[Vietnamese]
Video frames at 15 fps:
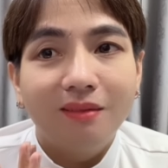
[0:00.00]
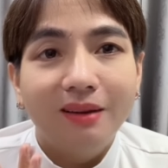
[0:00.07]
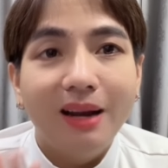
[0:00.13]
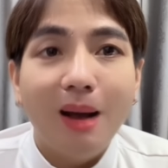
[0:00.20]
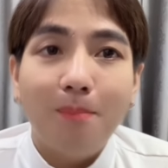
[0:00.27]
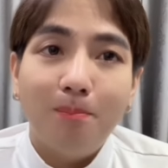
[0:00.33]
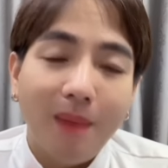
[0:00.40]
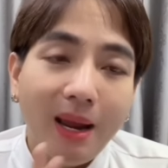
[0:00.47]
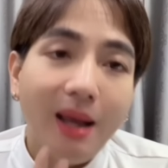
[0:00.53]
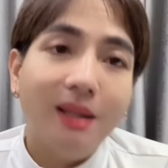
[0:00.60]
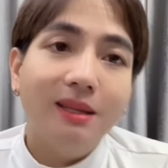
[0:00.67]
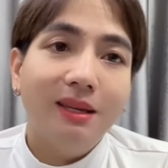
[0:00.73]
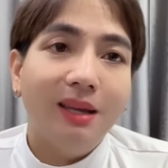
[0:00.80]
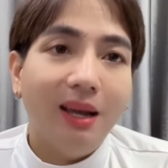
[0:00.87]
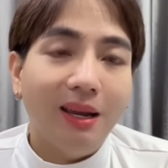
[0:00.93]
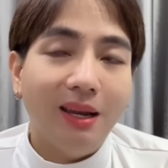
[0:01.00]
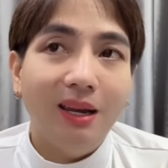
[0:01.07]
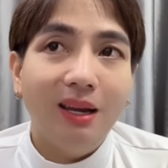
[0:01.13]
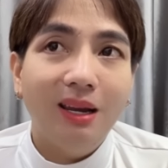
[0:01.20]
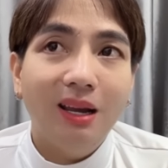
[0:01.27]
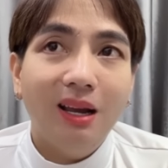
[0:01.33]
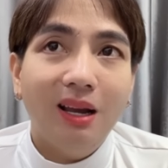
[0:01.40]
gặp mấy anh
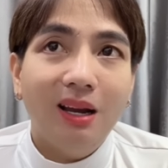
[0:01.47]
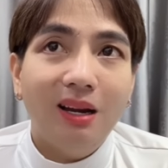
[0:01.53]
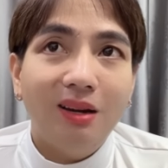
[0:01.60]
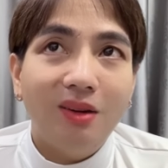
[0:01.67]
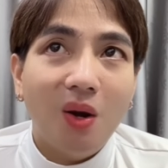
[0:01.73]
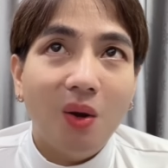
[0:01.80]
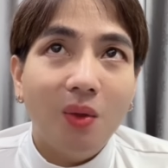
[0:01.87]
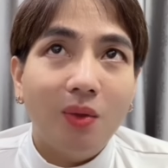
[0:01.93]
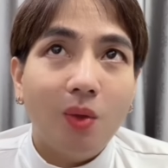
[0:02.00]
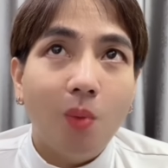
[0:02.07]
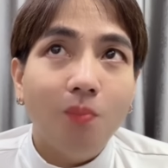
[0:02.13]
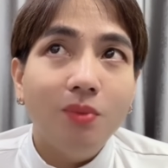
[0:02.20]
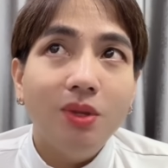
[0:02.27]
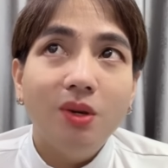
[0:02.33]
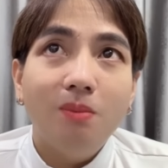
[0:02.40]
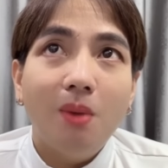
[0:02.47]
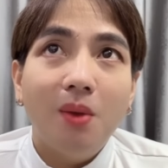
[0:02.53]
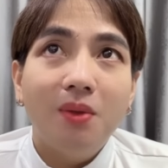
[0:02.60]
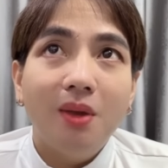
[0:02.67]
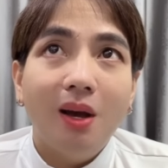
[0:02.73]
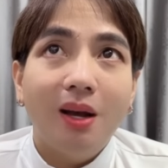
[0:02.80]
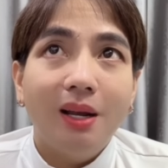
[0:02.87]
chị rồi cũng chưa bao
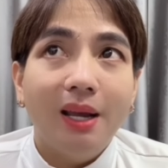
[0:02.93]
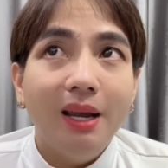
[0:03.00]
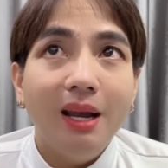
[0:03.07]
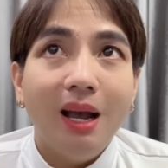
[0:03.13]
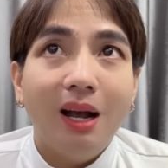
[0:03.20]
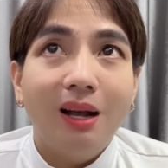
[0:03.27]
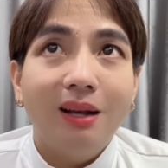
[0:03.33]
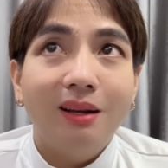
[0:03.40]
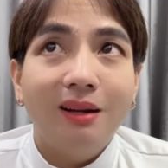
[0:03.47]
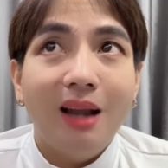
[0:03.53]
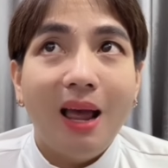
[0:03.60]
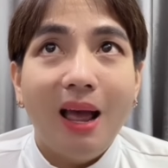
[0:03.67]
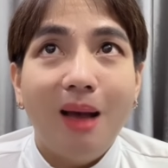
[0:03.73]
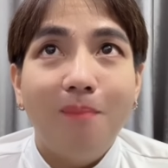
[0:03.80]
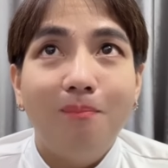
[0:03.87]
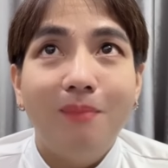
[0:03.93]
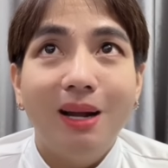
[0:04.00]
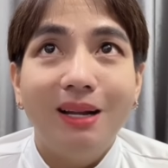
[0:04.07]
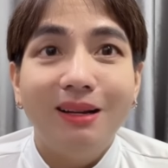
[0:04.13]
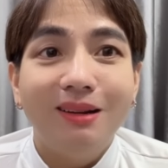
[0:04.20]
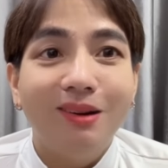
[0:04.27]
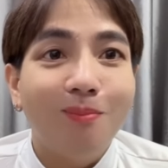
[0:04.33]
giờ nghĩ rằng là
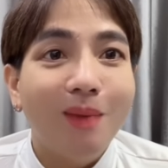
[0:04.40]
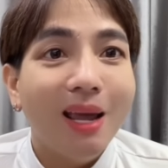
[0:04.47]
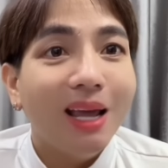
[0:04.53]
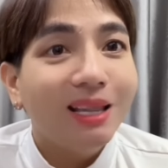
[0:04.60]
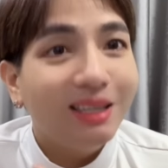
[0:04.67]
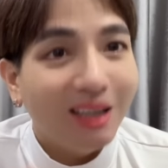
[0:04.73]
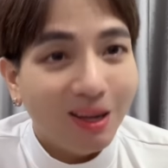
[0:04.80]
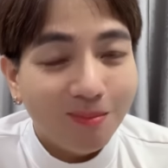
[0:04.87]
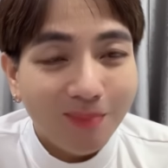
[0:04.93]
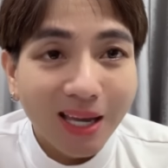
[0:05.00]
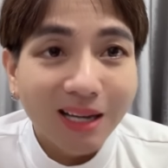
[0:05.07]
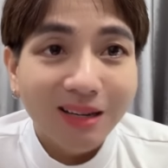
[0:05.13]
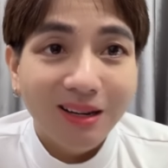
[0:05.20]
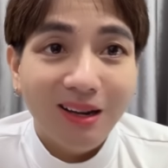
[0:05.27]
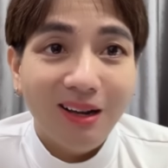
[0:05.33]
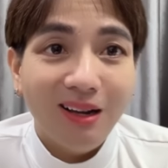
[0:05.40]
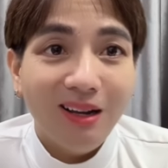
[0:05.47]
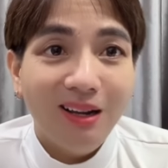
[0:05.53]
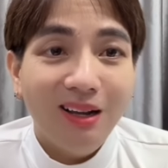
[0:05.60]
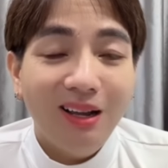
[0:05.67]
mình được mấy anh chị biết nữa